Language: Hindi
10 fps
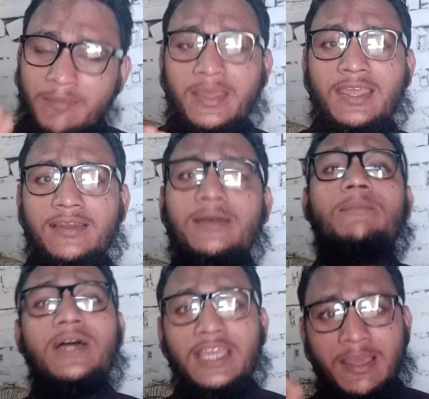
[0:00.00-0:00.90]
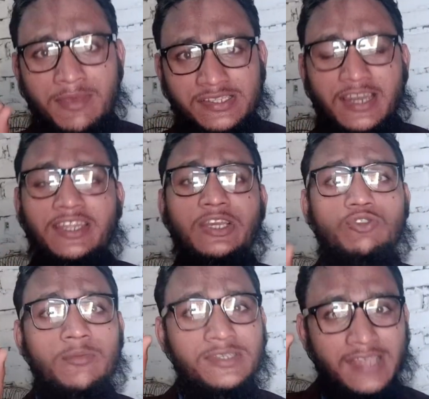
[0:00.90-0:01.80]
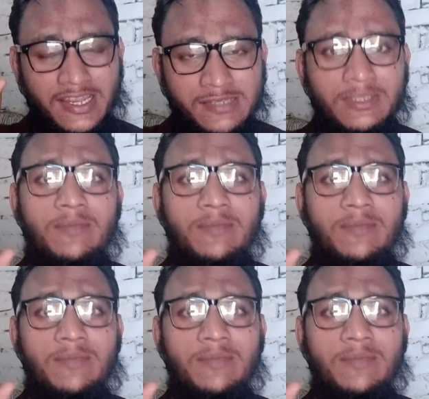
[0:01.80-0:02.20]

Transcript: कम है भले ही अभी स्टार्टिंग है तो अभी जाहिर सी